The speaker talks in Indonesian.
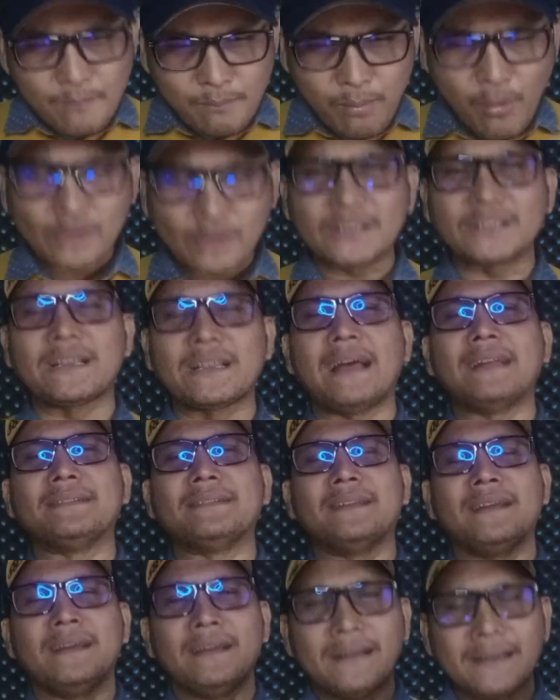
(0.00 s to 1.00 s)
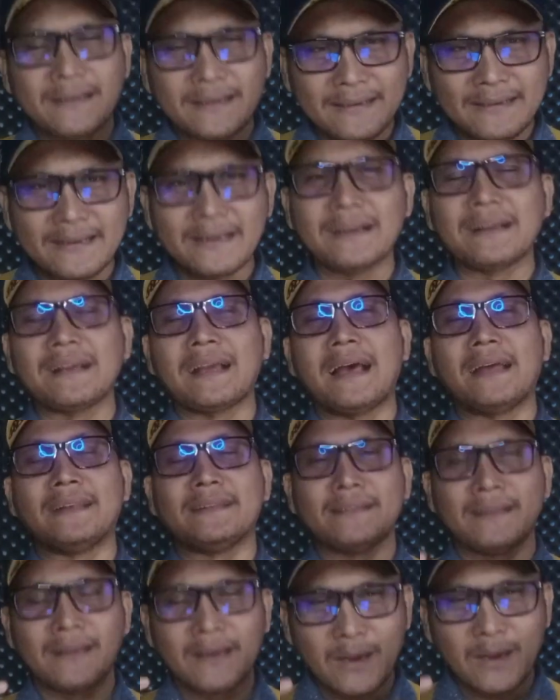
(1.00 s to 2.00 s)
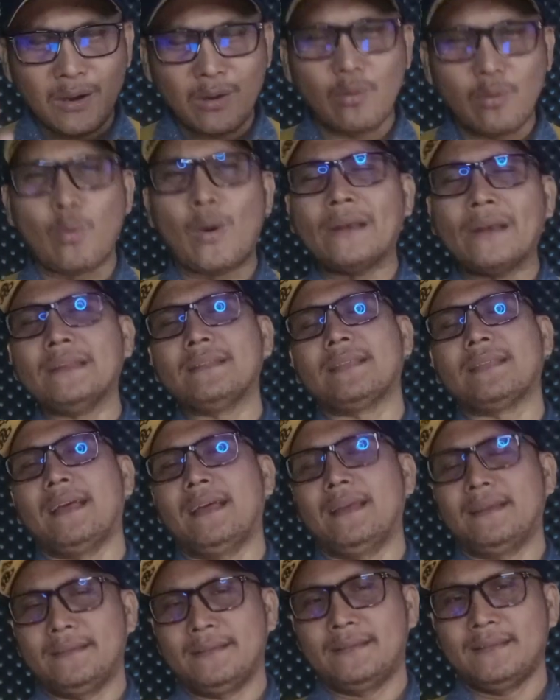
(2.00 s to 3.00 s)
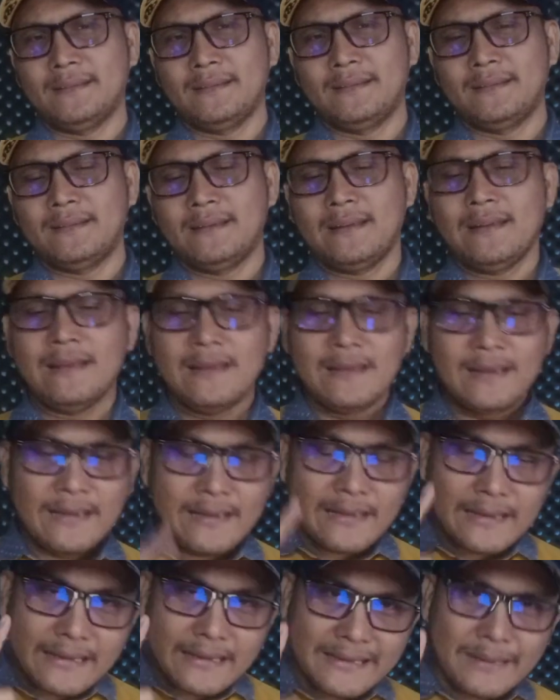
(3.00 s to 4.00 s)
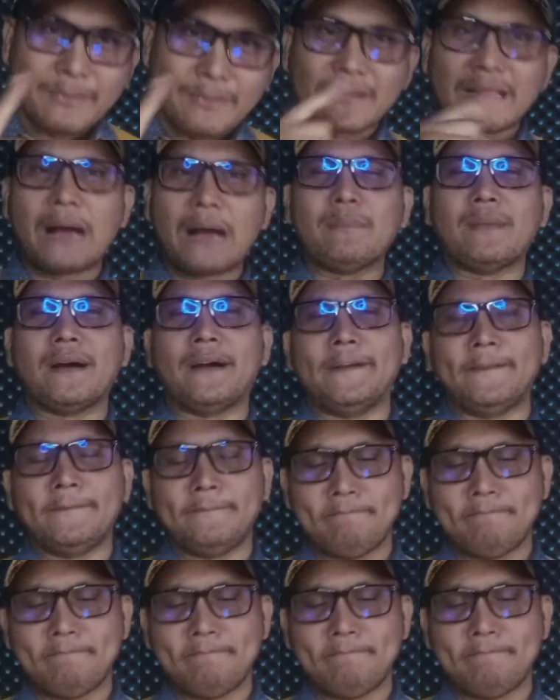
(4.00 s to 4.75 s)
bosan dengan wanita. Yang pertama,